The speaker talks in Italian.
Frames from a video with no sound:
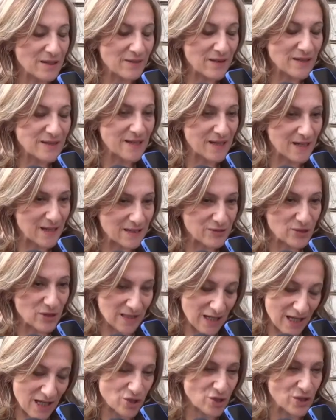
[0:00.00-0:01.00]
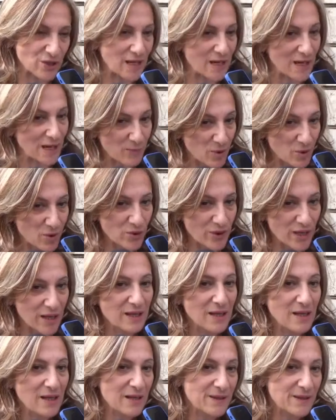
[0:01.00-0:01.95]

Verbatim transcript: deve essere nato, nasce dall'amore